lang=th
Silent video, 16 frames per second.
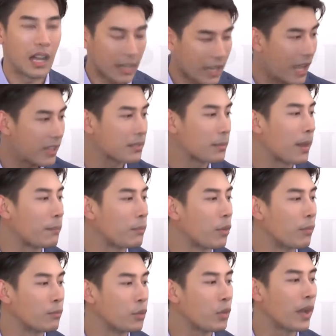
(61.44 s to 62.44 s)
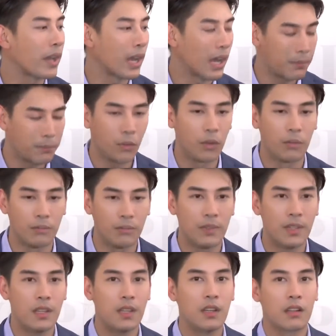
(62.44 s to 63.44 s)
ครั้งแรกสำหรับผมด้วยครับ ผม
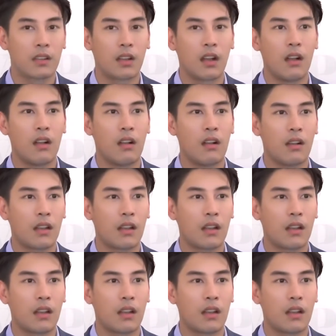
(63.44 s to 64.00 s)
ก็